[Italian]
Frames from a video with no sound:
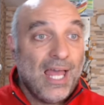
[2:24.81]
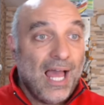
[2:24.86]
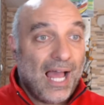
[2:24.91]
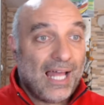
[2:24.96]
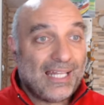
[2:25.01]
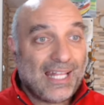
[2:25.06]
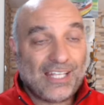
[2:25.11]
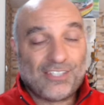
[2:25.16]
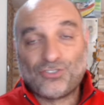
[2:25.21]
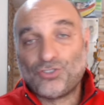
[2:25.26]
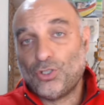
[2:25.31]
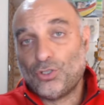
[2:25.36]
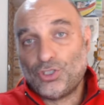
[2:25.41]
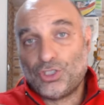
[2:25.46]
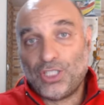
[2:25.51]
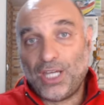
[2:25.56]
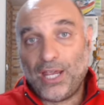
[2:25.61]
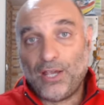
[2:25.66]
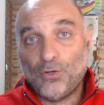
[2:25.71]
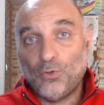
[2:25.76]
Adesso
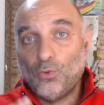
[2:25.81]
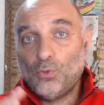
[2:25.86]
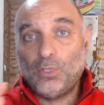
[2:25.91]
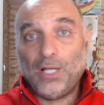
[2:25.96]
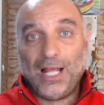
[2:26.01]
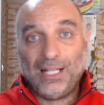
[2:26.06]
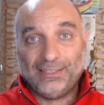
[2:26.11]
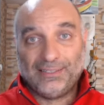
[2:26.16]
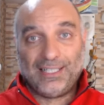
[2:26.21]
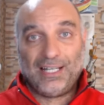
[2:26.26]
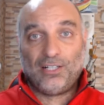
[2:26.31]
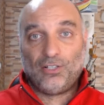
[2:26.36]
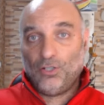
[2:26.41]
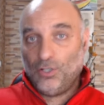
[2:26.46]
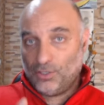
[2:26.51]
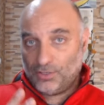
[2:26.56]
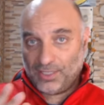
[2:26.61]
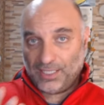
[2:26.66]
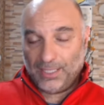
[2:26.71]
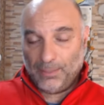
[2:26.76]
c'è un'altra
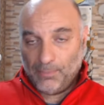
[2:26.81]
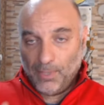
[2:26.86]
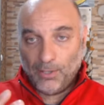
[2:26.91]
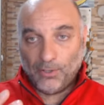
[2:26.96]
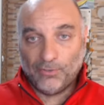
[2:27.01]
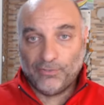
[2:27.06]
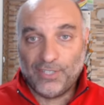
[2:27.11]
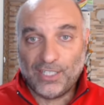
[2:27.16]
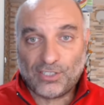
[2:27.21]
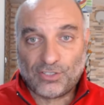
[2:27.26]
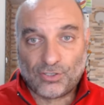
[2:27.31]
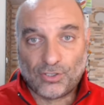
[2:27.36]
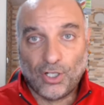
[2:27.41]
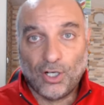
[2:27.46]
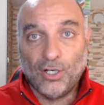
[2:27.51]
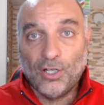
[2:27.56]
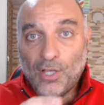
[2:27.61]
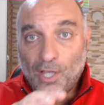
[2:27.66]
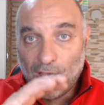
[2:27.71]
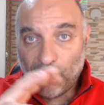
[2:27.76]
cosa che abbiamo
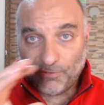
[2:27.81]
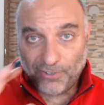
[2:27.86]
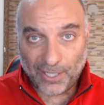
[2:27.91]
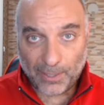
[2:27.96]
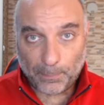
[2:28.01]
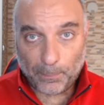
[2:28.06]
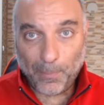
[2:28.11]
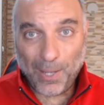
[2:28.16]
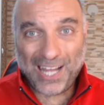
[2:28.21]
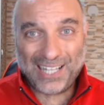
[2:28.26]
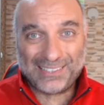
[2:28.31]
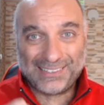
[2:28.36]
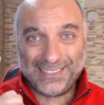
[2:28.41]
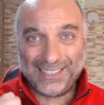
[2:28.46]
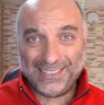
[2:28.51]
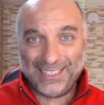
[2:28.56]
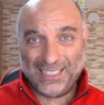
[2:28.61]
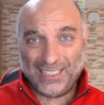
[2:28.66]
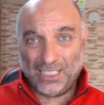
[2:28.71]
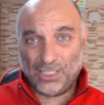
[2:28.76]
visto far
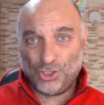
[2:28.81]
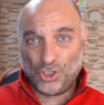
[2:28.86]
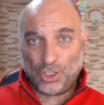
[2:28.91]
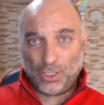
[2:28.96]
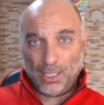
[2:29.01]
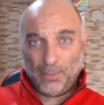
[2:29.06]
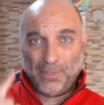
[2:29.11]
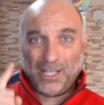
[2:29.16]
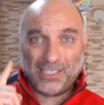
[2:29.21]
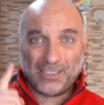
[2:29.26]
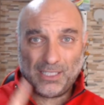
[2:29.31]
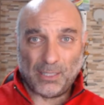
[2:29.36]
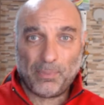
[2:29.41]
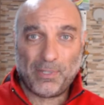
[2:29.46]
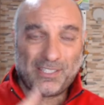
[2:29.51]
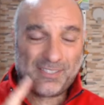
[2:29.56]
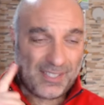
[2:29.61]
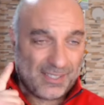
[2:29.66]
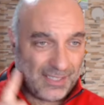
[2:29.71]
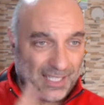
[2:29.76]
parte degli aggiornamenti
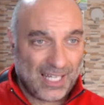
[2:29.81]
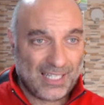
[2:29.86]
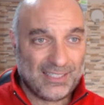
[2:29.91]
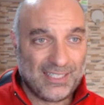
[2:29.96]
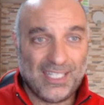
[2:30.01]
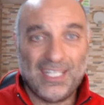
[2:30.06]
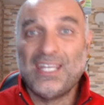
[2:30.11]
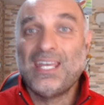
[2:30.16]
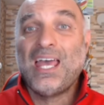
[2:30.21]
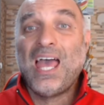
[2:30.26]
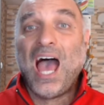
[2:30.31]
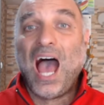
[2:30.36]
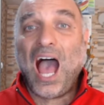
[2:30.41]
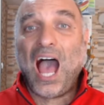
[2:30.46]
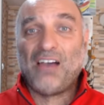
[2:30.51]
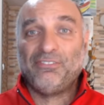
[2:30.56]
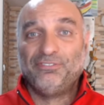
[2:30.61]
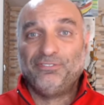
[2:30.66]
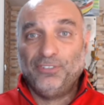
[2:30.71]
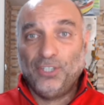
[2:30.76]
presentati
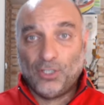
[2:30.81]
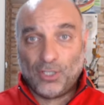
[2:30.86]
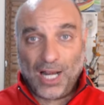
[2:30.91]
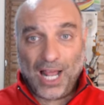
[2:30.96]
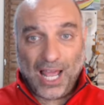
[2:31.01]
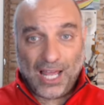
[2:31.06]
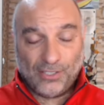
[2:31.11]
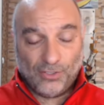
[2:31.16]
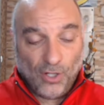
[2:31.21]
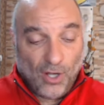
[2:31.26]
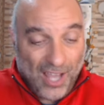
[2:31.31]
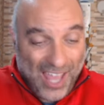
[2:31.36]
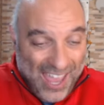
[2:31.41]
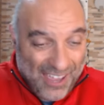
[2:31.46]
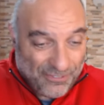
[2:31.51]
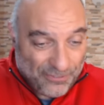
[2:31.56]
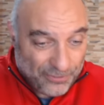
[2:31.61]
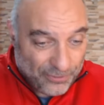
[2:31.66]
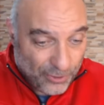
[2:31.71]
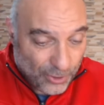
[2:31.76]
a Fiorano e
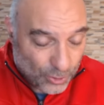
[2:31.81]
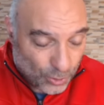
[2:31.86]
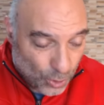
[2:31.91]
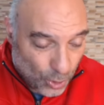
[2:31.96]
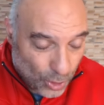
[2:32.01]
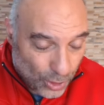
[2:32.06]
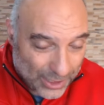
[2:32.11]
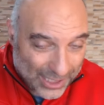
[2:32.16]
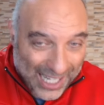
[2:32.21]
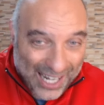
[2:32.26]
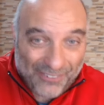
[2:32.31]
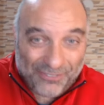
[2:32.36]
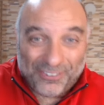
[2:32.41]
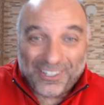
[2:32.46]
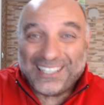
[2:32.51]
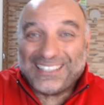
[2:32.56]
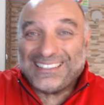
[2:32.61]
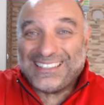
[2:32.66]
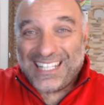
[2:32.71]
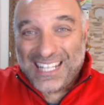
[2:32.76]

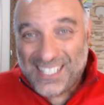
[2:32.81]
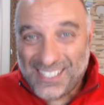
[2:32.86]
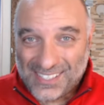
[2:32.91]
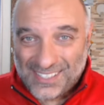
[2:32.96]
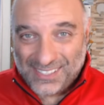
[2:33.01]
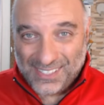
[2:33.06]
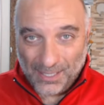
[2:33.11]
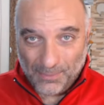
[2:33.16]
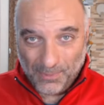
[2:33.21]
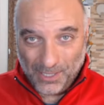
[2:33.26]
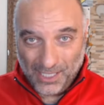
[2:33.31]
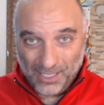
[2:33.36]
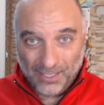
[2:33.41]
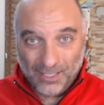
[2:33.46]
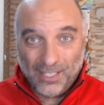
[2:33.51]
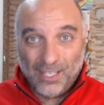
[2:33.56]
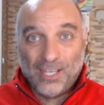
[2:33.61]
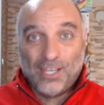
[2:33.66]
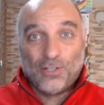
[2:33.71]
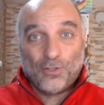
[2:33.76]
fotografatissimi
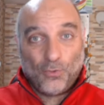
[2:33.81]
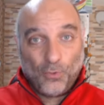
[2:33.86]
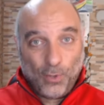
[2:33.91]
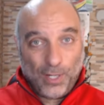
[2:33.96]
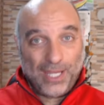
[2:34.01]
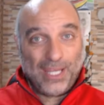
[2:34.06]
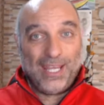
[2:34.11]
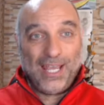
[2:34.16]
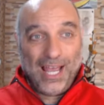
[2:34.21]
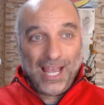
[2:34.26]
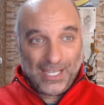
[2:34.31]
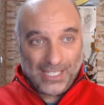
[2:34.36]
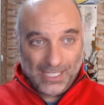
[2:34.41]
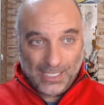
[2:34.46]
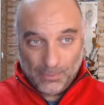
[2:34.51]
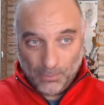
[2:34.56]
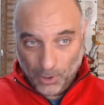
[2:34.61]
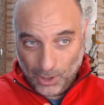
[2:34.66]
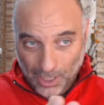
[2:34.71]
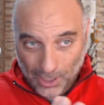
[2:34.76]
qui a
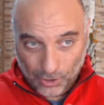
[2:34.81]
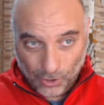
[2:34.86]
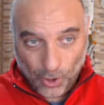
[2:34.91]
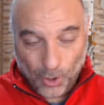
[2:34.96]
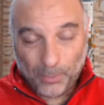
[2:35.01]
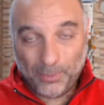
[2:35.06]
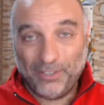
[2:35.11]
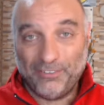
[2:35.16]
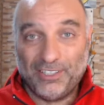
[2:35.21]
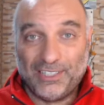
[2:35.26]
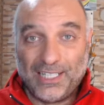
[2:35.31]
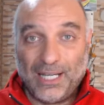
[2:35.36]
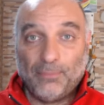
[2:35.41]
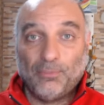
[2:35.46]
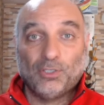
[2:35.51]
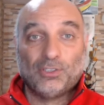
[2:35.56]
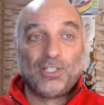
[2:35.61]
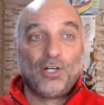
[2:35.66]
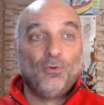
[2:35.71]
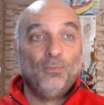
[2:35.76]
Imola, come
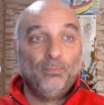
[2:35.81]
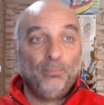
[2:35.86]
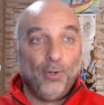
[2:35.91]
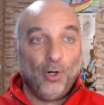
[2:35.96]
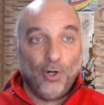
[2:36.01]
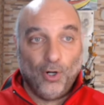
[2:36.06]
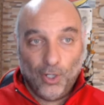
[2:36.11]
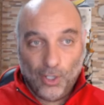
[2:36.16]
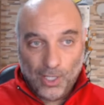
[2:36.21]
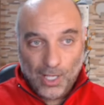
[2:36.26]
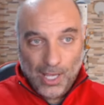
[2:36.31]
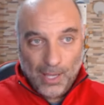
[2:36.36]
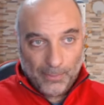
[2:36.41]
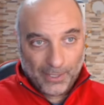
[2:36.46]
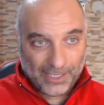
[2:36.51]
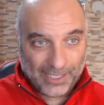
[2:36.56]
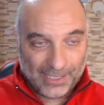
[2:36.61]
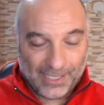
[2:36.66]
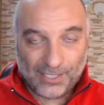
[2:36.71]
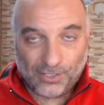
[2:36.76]
vedremo tra un po',
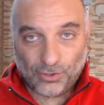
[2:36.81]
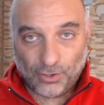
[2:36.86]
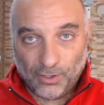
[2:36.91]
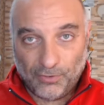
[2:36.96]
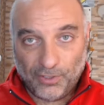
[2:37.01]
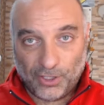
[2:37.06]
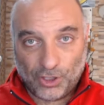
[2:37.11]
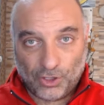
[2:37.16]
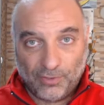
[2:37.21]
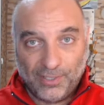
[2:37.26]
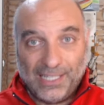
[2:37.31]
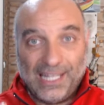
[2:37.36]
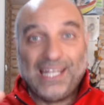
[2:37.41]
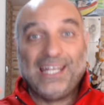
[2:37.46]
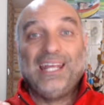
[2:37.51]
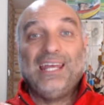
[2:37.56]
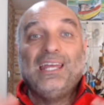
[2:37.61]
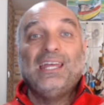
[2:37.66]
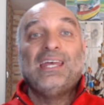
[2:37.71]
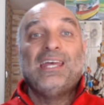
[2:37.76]
perché adesso vi faccio
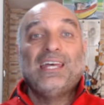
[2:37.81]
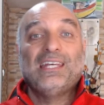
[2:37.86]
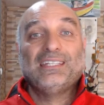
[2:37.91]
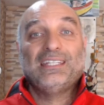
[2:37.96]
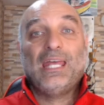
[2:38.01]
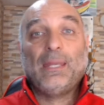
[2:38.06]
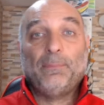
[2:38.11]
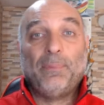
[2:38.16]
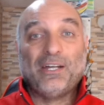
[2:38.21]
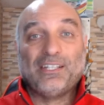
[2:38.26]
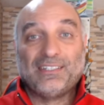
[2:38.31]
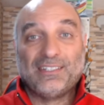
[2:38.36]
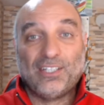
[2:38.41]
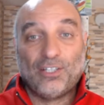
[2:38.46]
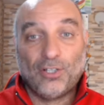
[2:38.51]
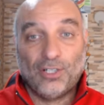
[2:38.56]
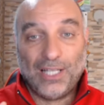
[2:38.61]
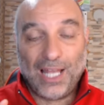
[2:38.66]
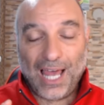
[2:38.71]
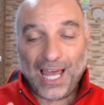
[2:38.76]
vedere dei
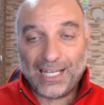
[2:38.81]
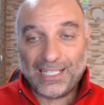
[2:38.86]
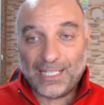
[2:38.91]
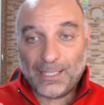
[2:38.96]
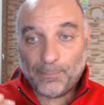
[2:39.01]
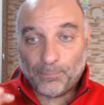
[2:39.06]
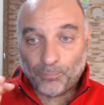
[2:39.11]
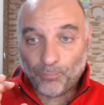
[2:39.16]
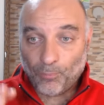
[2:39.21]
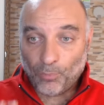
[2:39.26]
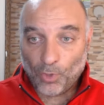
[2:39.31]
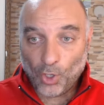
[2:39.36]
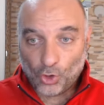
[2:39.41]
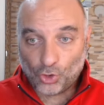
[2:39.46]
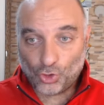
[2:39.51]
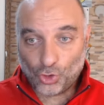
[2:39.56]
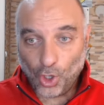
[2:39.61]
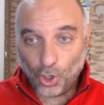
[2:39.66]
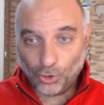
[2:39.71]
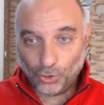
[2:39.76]
particolari
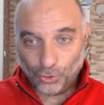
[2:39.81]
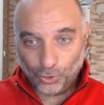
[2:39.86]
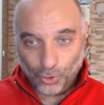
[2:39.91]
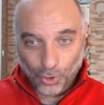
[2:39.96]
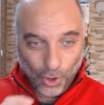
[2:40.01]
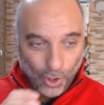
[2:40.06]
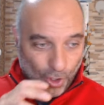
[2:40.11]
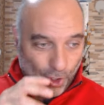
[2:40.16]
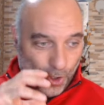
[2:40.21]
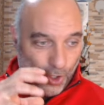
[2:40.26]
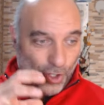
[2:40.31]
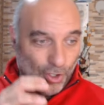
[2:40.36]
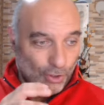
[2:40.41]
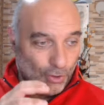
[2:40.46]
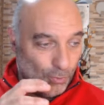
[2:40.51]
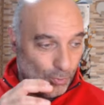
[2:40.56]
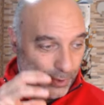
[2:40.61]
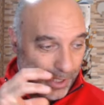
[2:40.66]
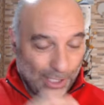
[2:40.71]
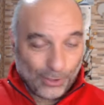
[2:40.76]
sotto
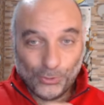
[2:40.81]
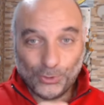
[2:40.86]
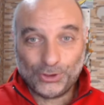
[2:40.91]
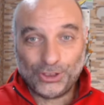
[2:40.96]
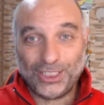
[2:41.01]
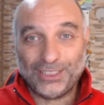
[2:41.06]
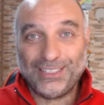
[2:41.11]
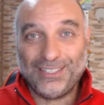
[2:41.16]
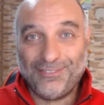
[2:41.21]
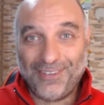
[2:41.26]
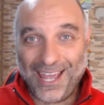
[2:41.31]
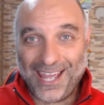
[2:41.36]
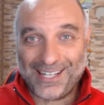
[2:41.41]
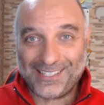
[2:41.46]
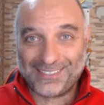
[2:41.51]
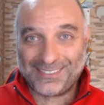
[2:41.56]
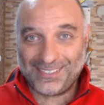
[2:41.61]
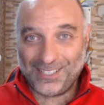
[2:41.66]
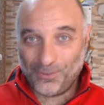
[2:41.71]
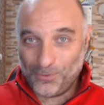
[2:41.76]
una luce
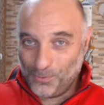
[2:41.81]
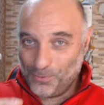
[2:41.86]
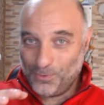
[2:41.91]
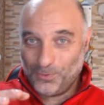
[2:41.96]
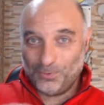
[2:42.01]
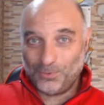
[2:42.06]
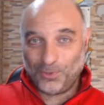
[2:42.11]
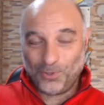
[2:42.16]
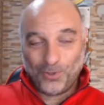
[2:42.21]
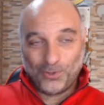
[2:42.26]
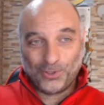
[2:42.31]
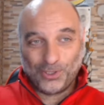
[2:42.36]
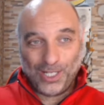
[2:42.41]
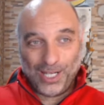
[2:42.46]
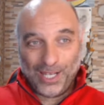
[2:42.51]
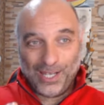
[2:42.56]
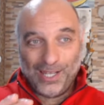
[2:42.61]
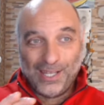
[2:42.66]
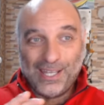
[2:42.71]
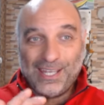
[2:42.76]
diversa, un,
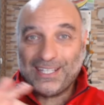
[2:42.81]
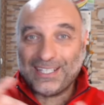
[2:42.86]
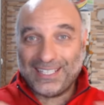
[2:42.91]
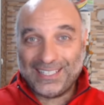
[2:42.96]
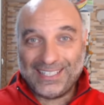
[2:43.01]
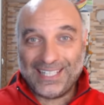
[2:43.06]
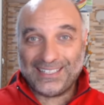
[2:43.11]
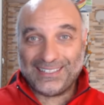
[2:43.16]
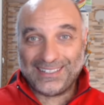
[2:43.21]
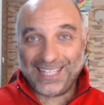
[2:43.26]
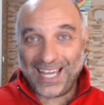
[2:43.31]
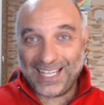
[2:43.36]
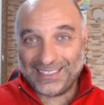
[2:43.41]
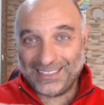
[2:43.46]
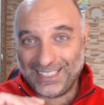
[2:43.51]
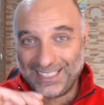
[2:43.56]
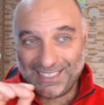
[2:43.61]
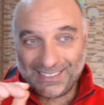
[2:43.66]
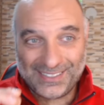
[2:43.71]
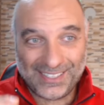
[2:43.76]
con i
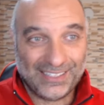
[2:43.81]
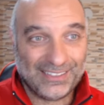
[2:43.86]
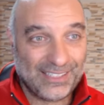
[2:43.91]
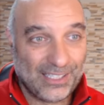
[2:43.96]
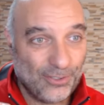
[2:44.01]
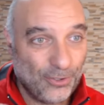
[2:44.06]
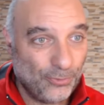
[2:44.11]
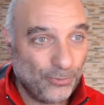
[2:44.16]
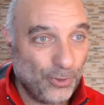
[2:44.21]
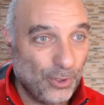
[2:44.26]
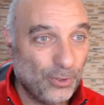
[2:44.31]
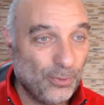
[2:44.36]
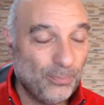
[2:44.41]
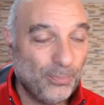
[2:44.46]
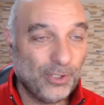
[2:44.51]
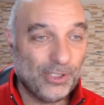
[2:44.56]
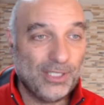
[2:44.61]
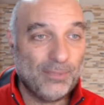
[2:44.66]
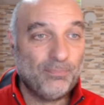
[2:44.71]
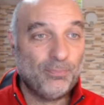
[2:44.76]
dettagli che saltano fuori un
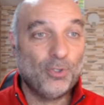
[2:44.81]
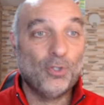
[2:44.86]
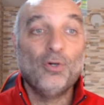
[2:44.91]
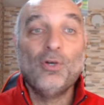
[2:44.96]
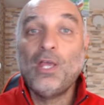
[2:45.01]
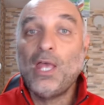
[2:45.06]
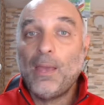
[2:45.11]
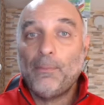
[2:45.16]
po' di più.